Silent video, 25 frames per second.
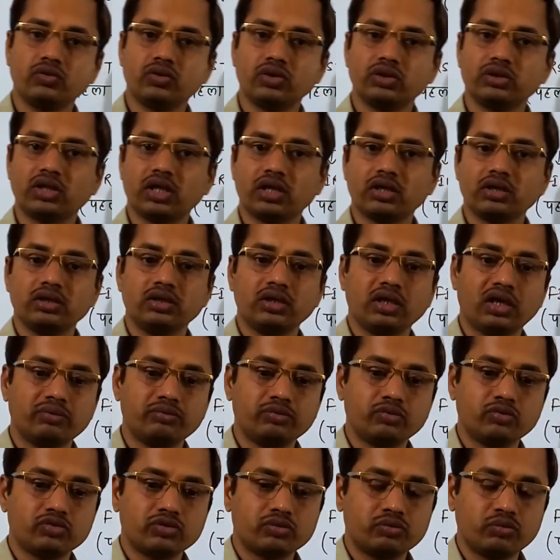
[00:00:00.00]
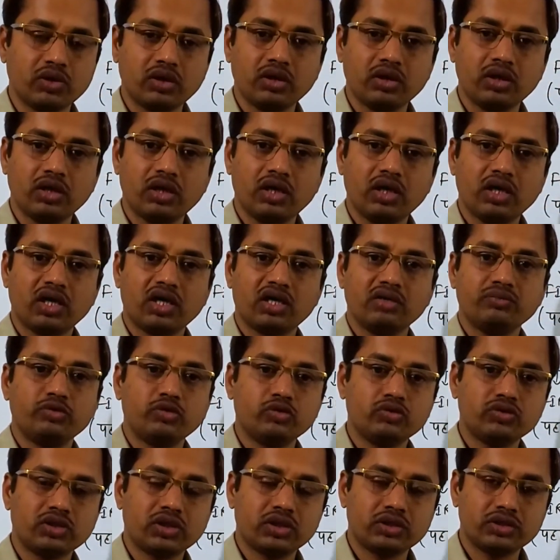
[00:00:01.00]
होंगे ताकि आप उसमें
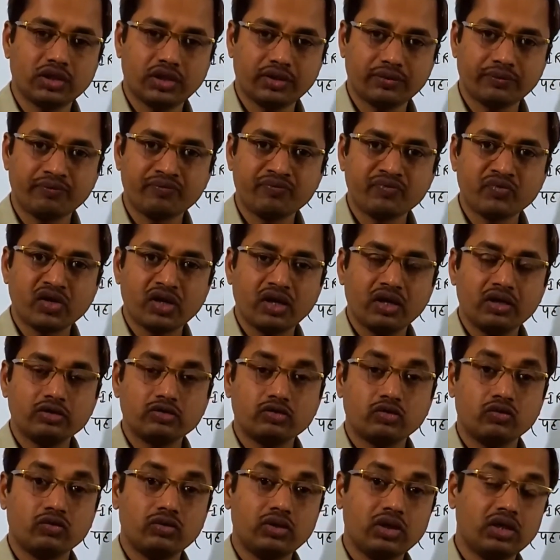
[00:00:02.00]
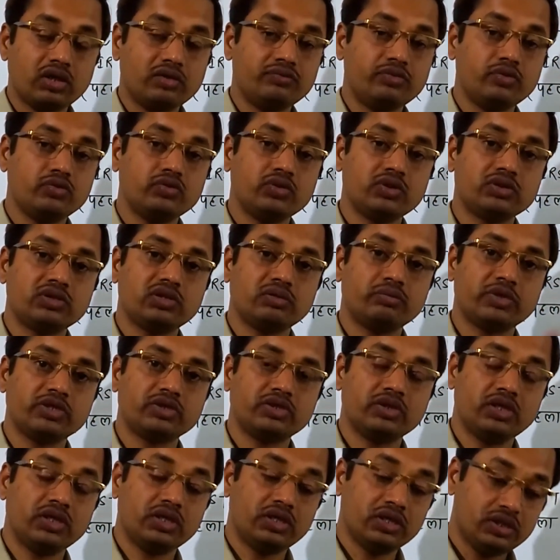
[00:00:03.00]
कन्फ्यूज कर जाएं तो उन कन्फ्यूजन से
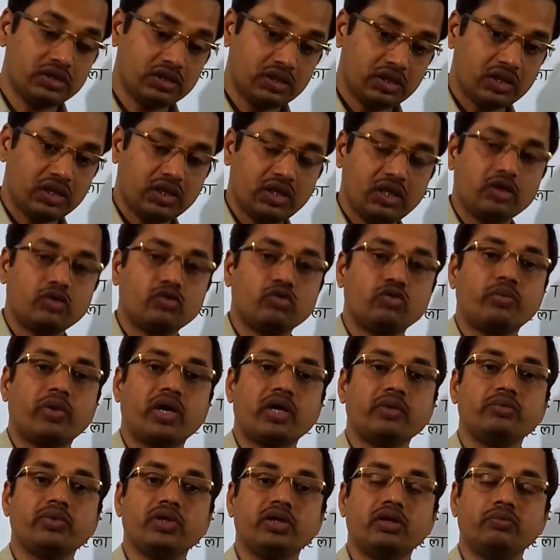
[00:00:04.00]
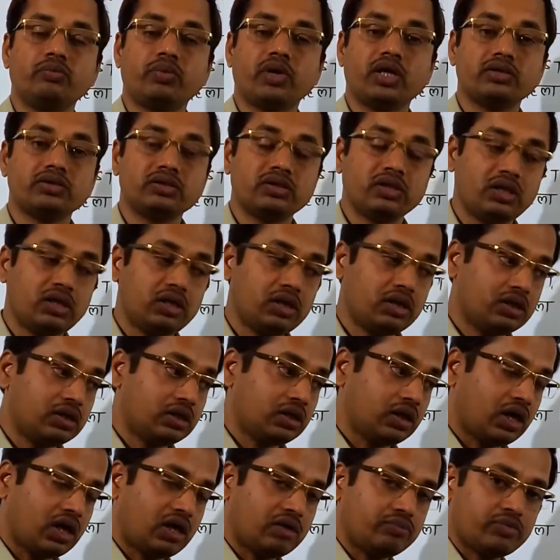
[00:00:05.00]
बचने के लिए एक उपाय मेरे पास है
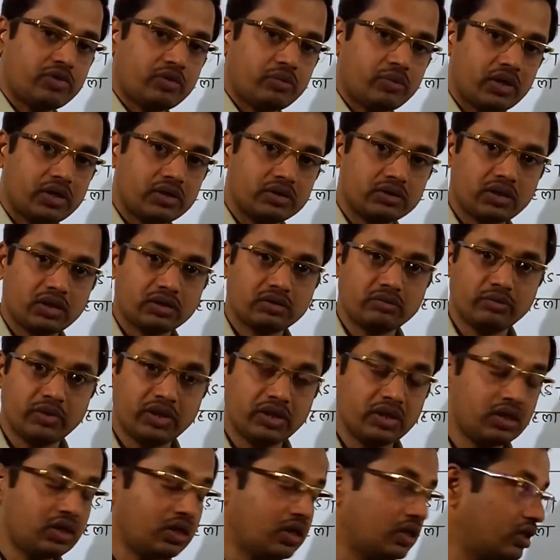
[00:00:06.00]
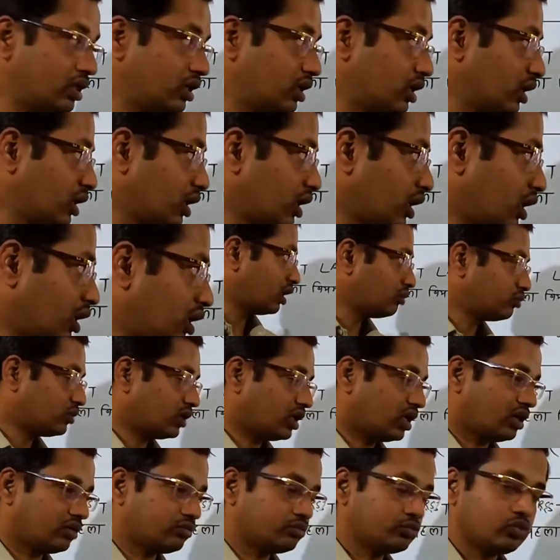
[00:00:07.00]
कि आप हमारे साथ बने रहें
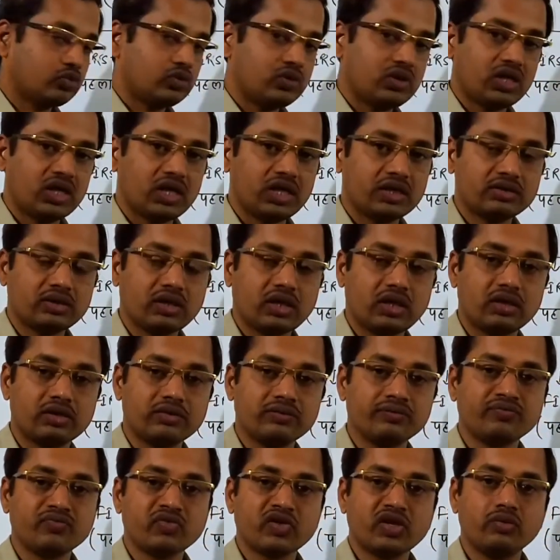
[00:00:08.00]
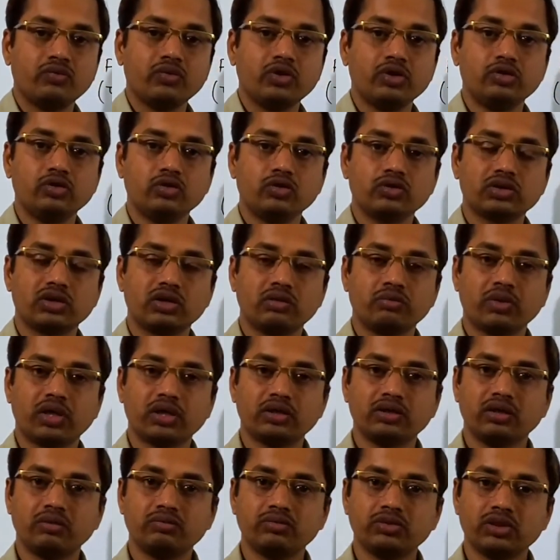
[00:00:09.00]
हम आपको लगातार वीडियोस के
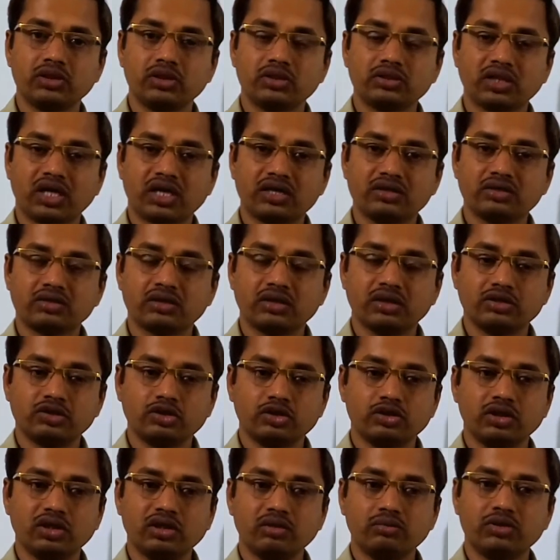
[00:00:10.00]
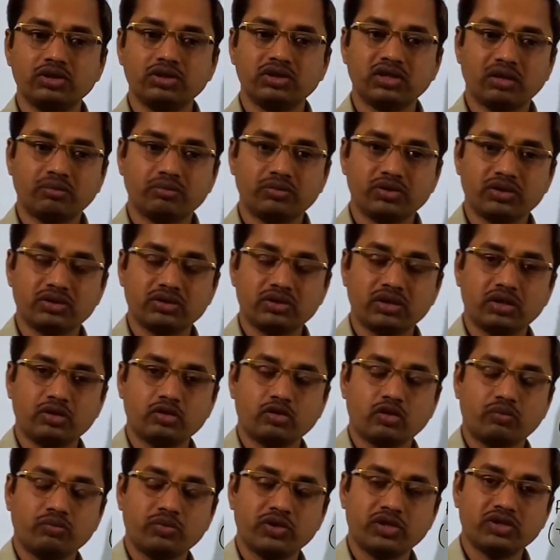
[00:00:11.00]
माध्यम से साइंस के जितने भी चैप्टर्स हैं
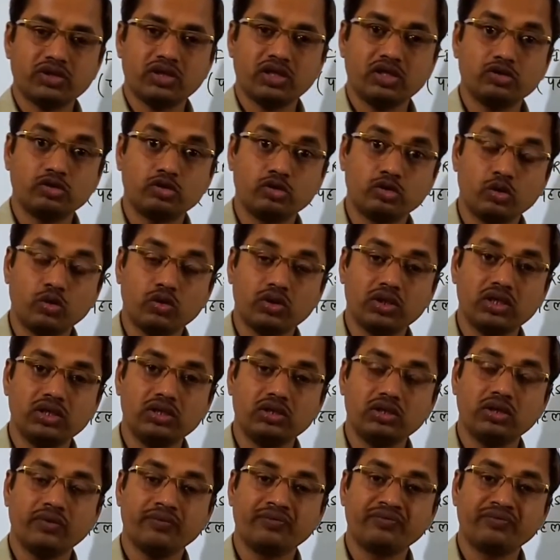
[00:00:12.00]
टॉपिक्स हैं जो कि